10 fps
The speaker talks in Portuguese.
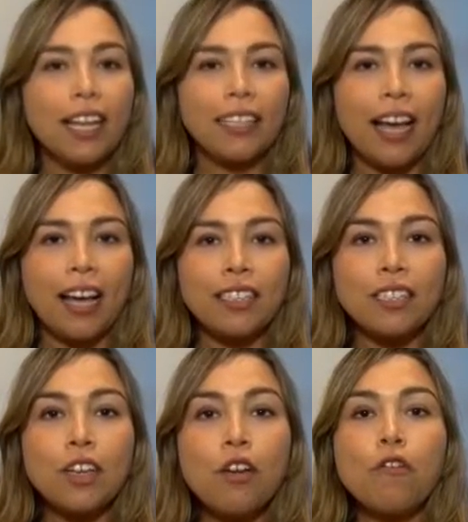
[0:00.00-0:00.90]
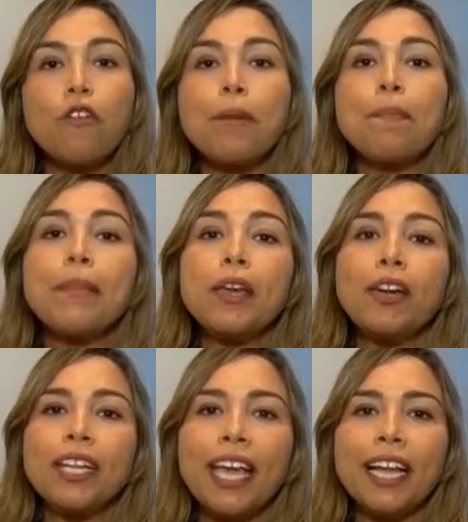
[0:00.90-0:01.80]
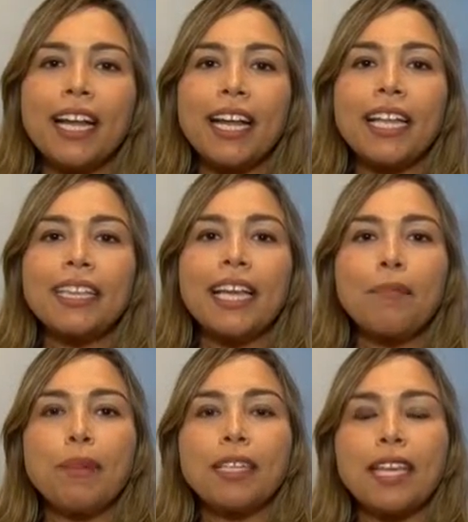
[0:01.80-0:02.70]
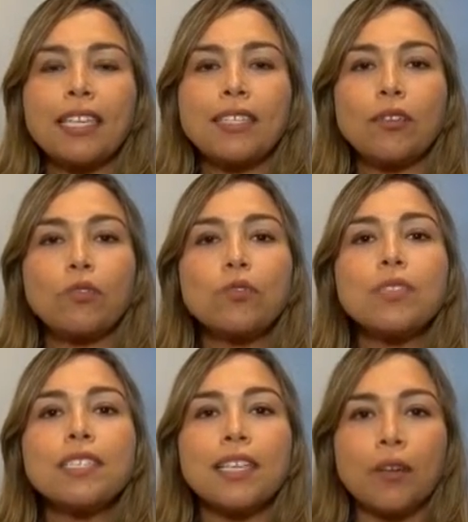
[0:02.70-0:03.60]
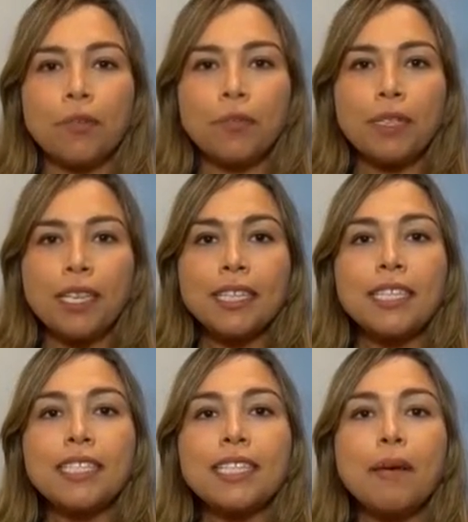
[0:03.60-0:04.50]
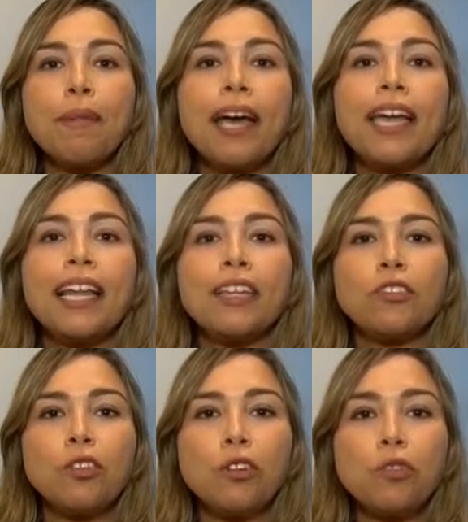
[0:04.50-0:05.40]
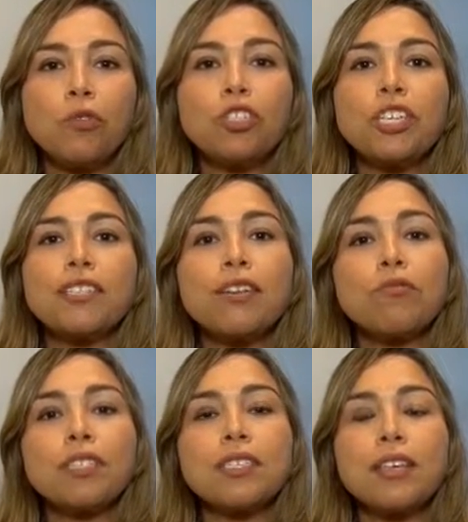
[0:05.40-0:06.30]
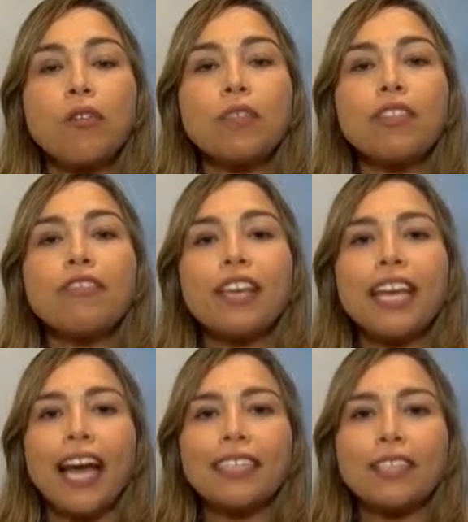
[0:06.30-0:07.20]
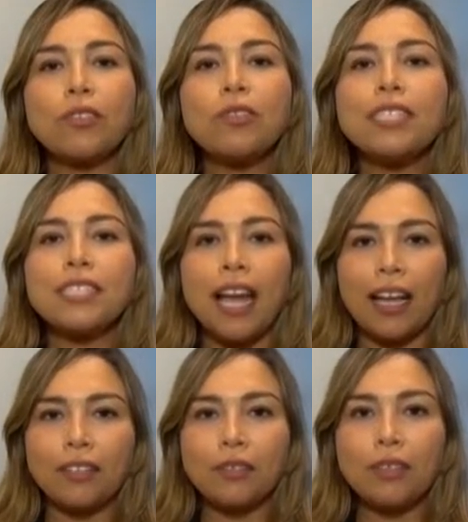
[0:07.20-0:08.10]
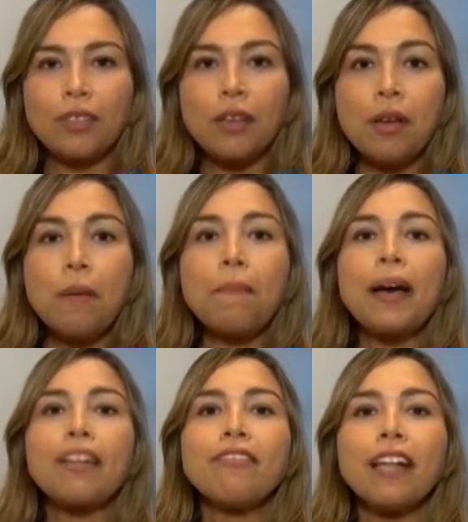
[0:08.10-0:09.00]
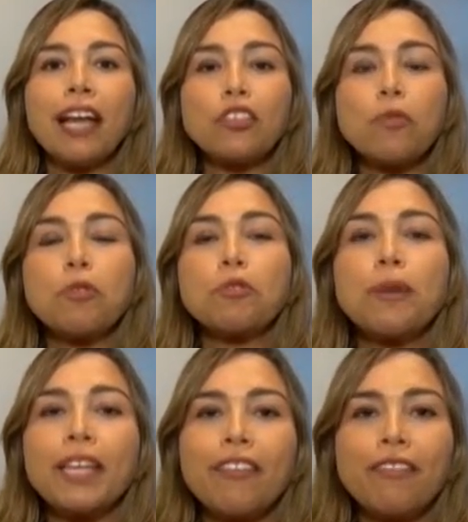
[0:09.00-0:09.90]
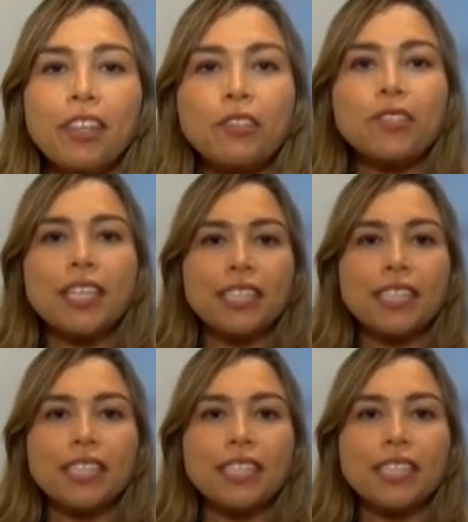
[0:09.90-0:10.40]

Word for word: Valadares foi pioneira na implantação do seu Sistema Eletrônico de Execução Unificada no Estado. Para falar sobre os benefícios